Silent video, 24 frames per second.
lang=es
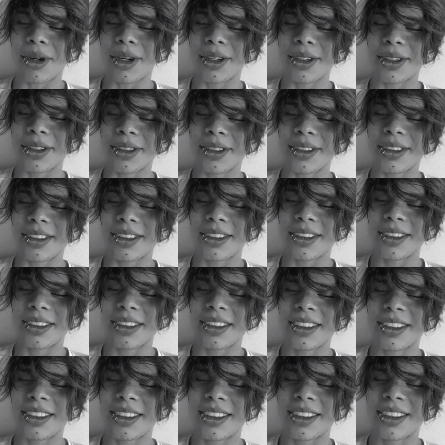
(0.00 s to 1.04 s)
Pero.
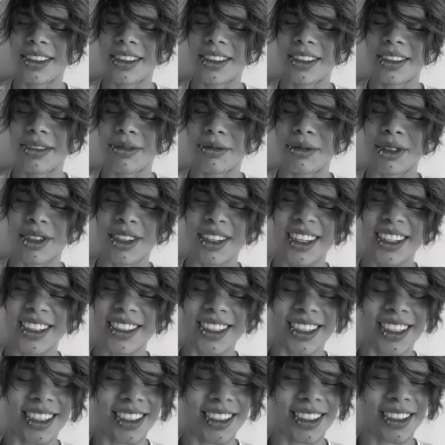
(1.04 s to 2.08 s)
Porque
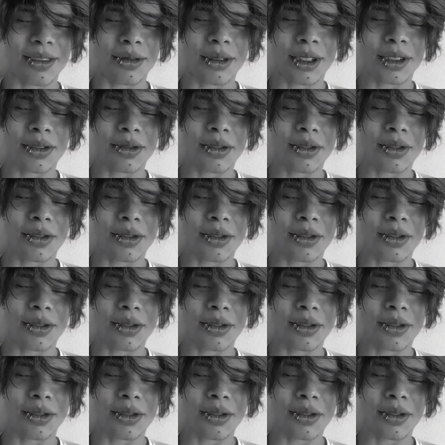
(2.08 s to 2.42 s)
dicen que